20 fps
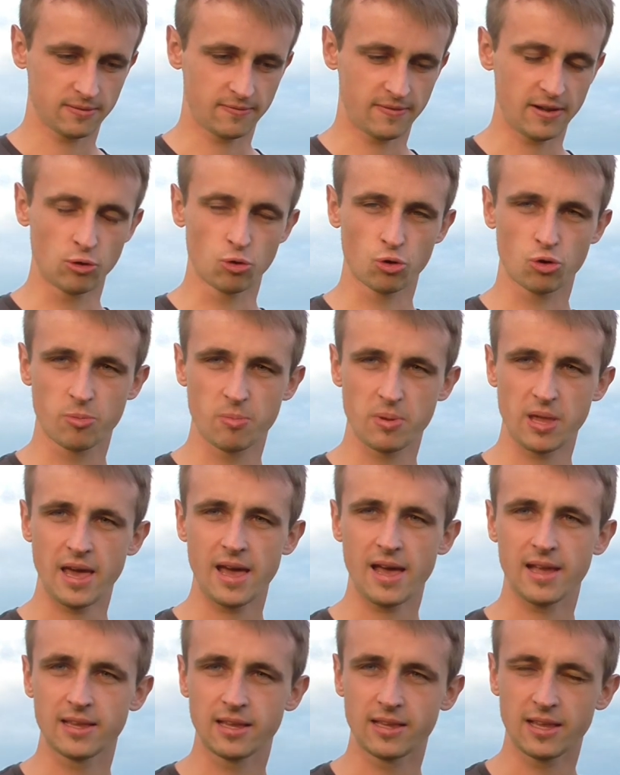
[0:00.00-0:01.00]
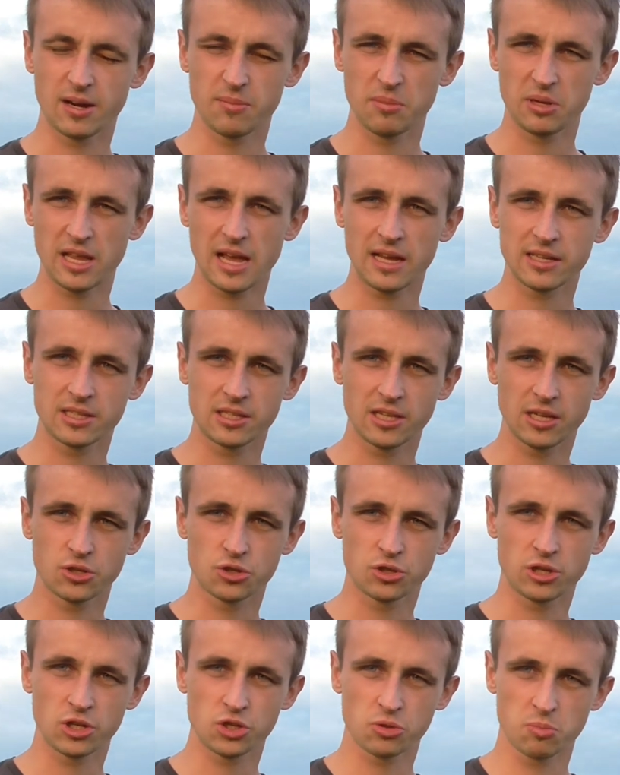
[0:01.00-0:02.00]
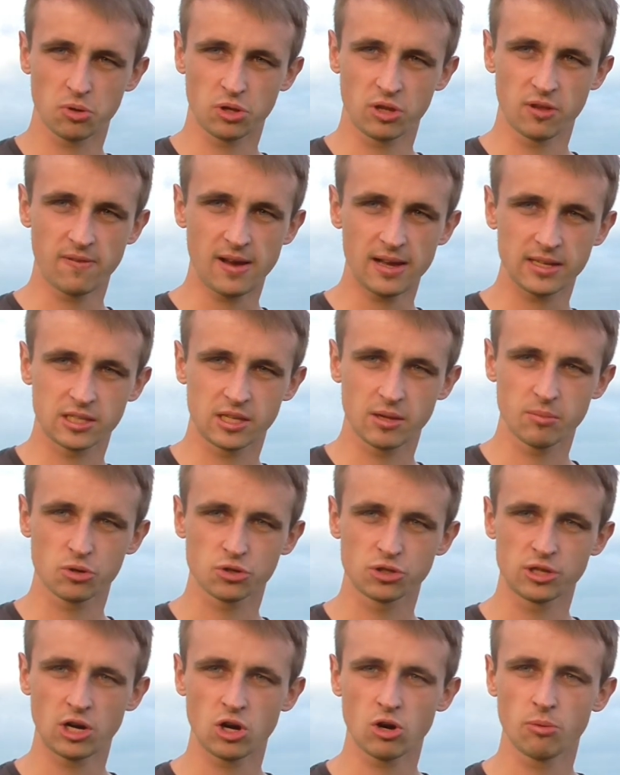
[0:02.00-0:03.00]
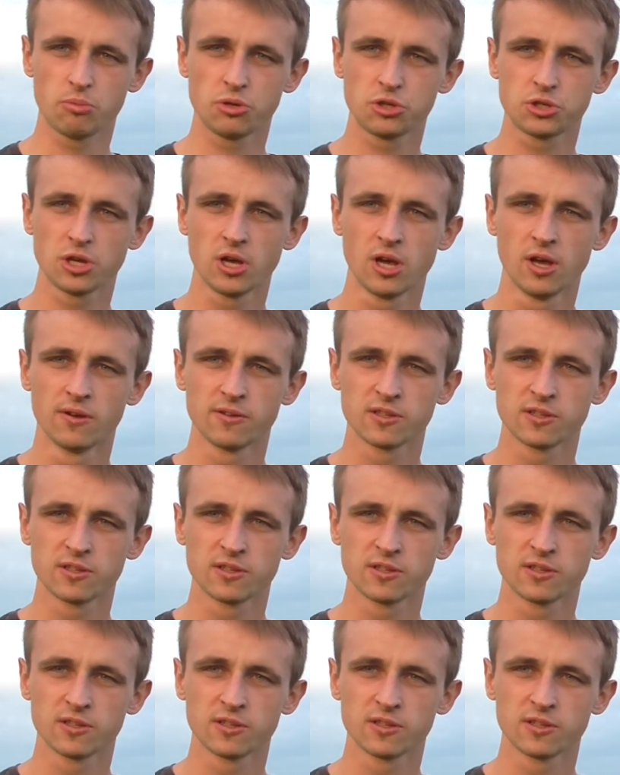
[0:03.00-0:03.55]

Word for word: według mnie determinację czy też motywację można robić